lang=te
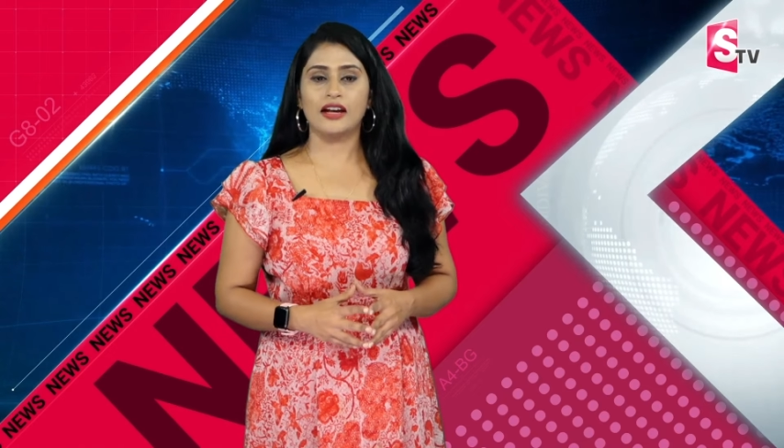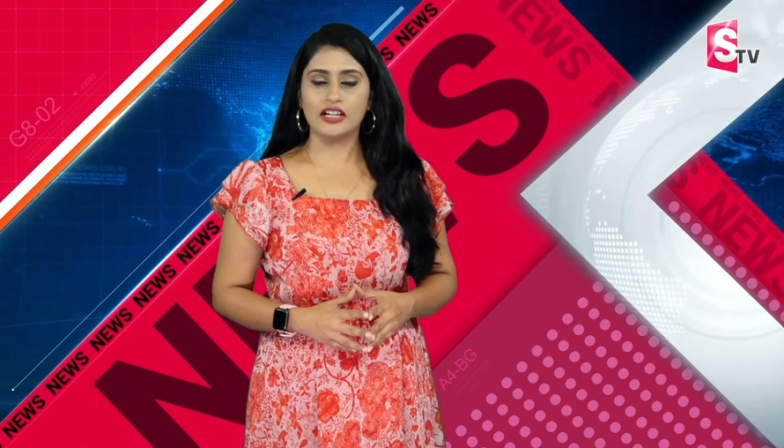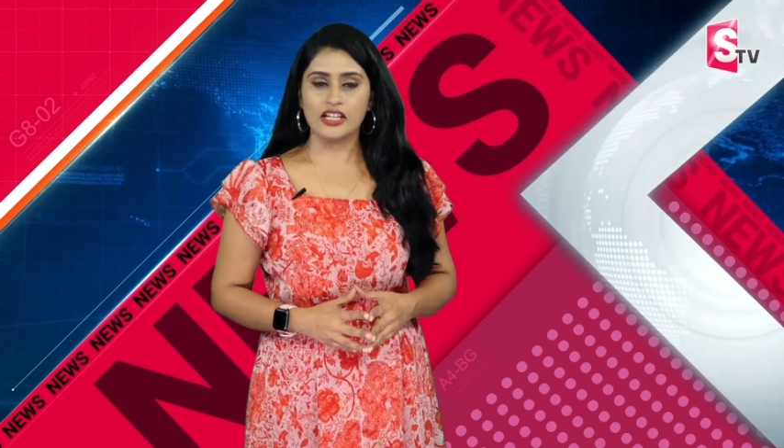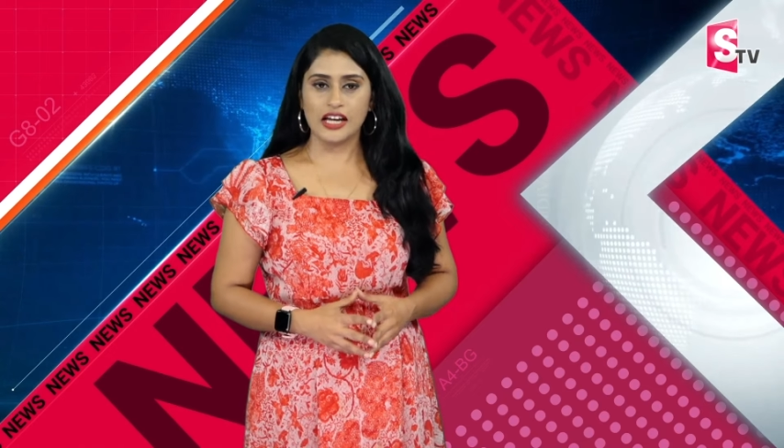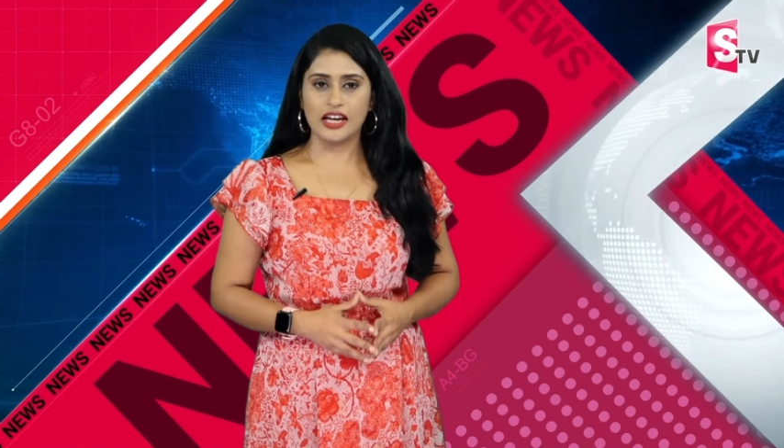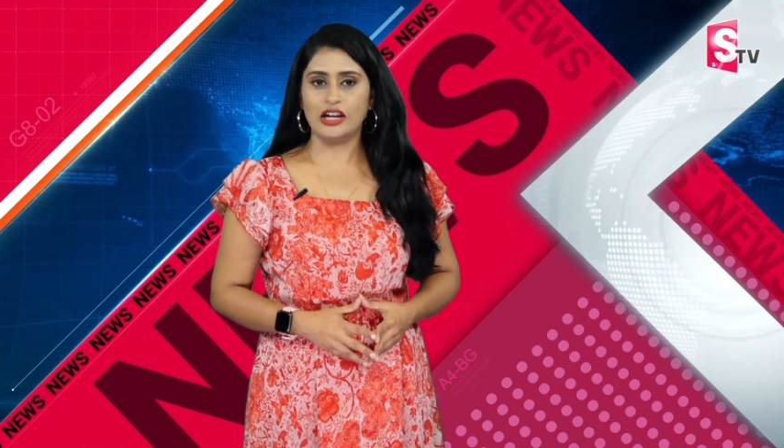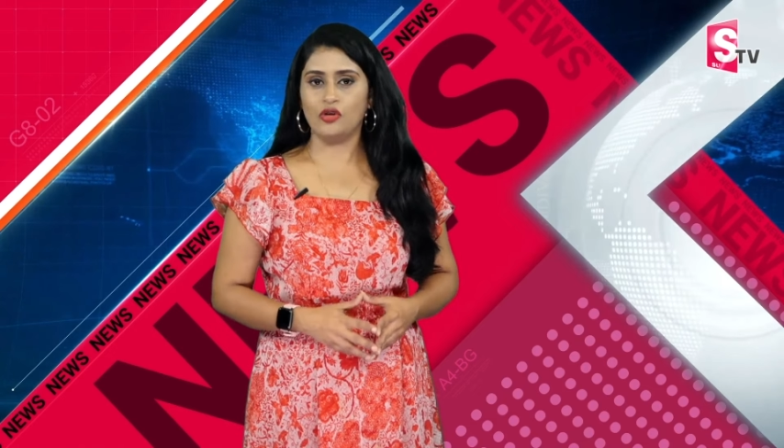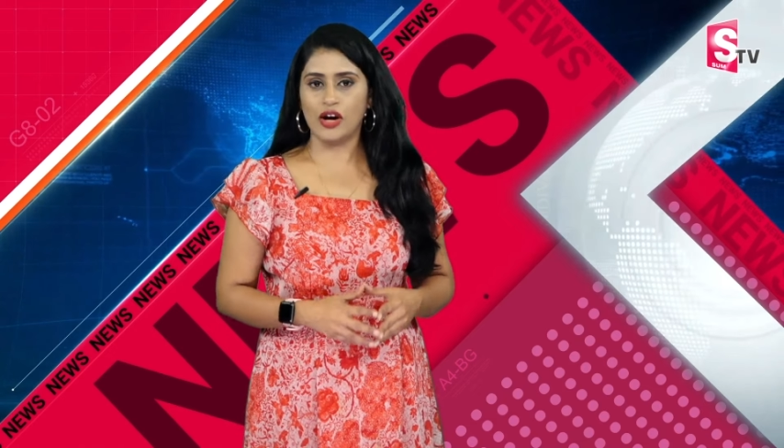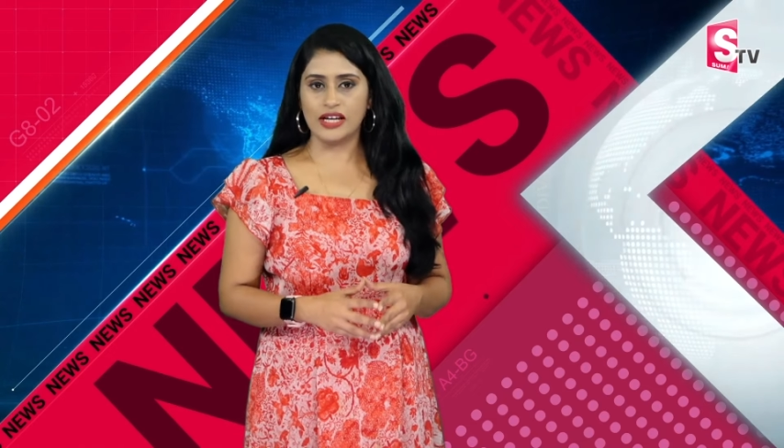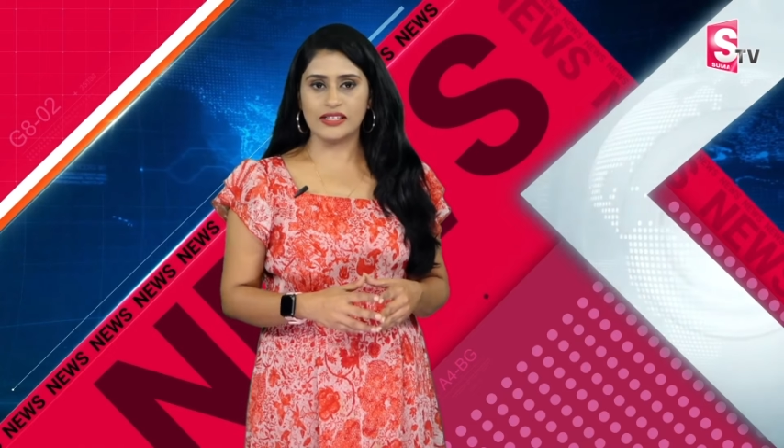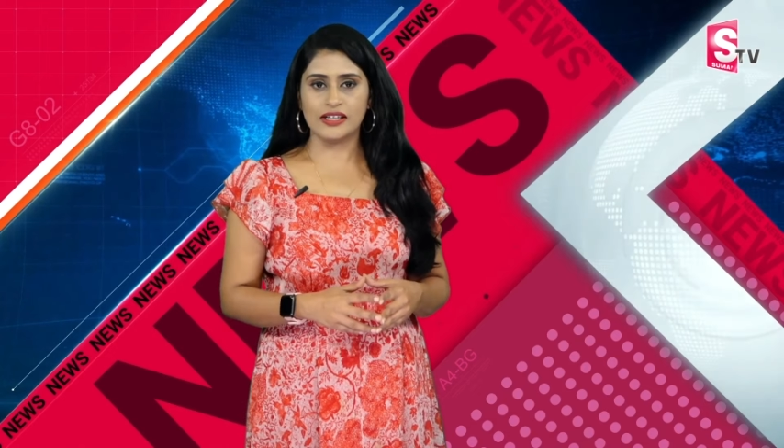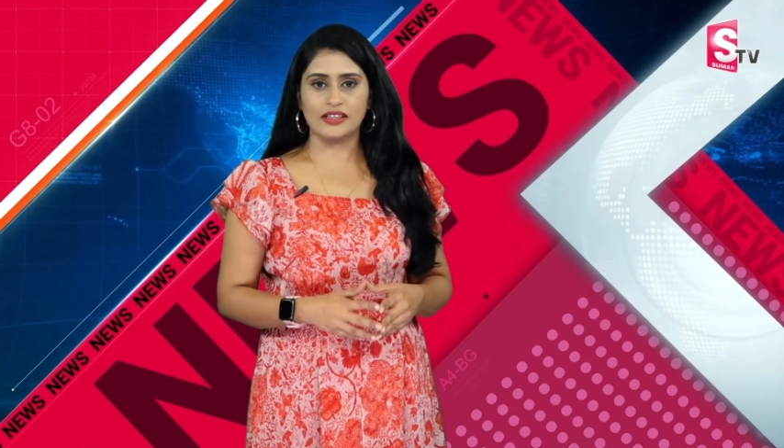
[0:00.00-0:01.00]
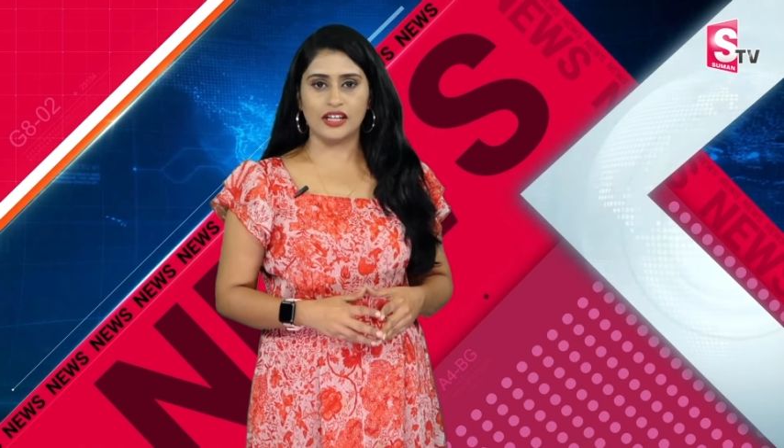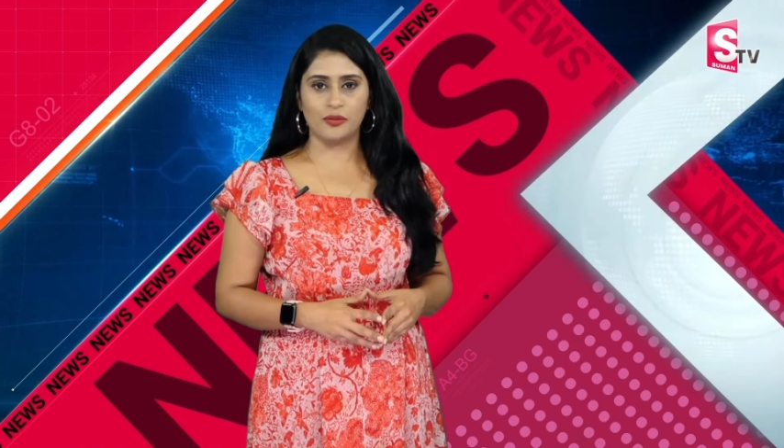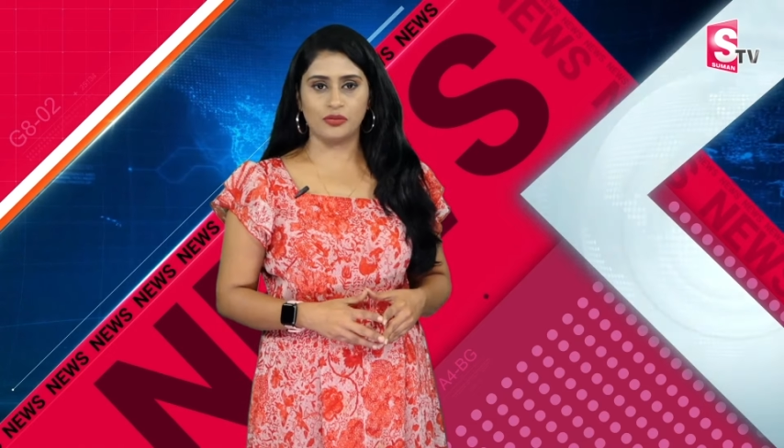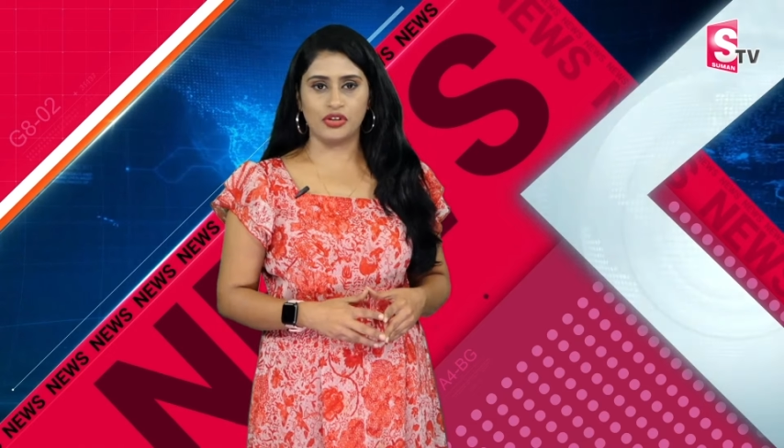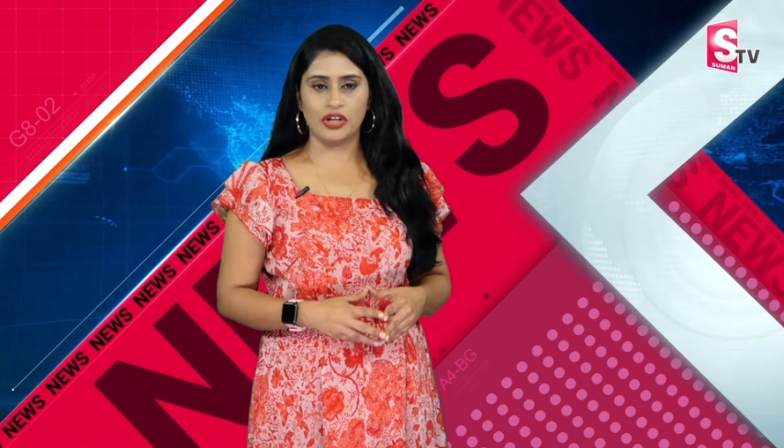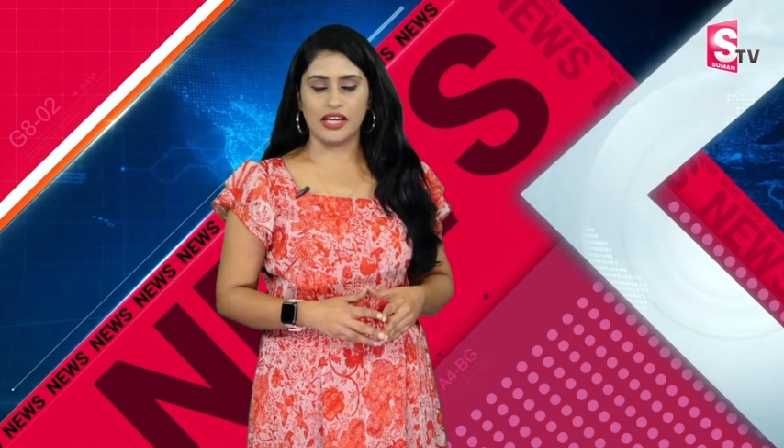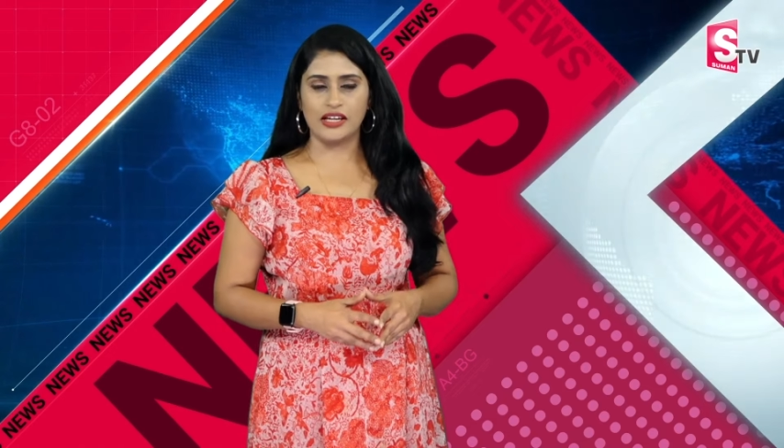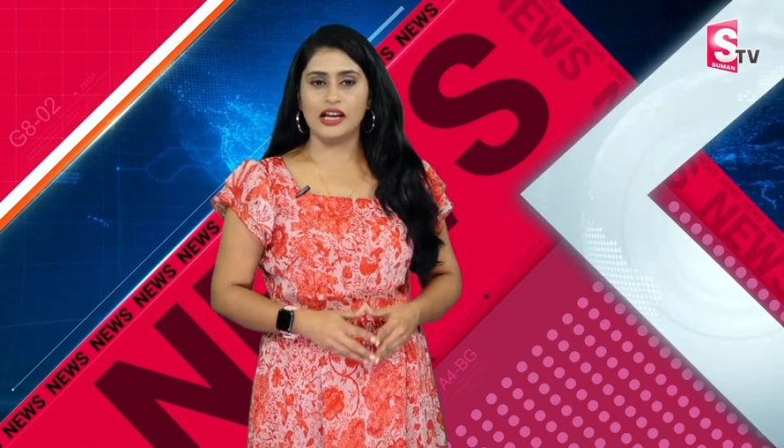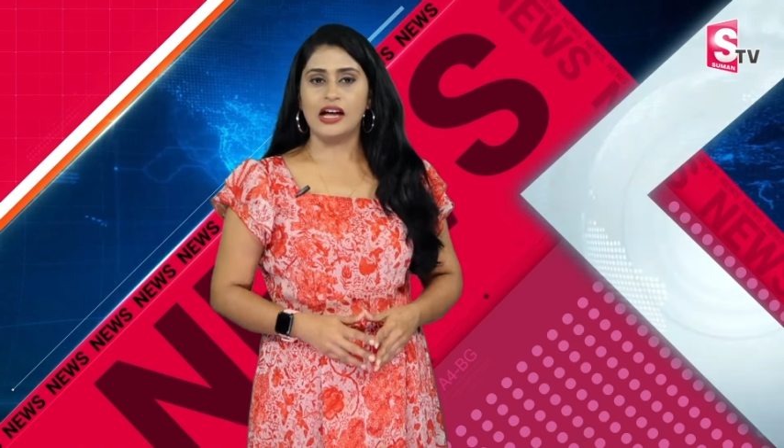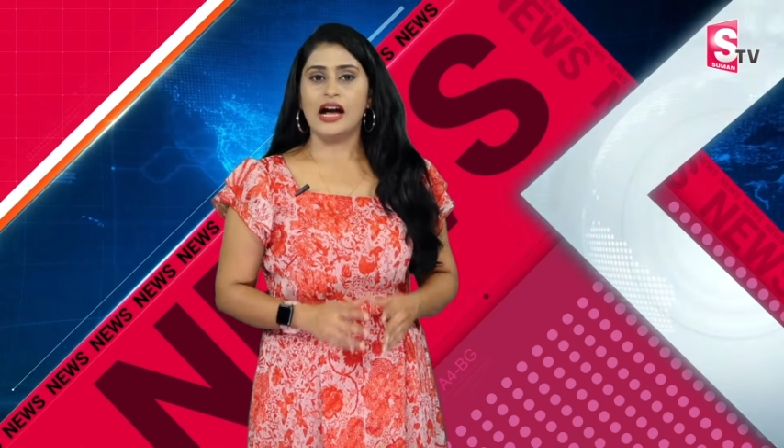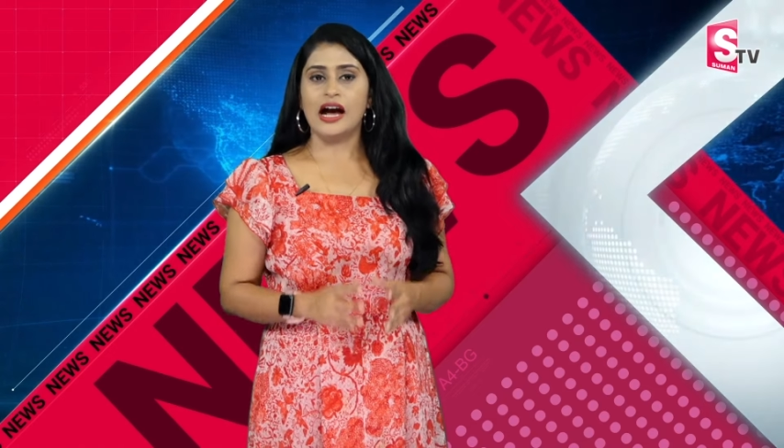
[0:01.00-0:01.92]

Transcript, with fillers: రాజకీయాలు ఆసక్తి రేపుతున్నాయి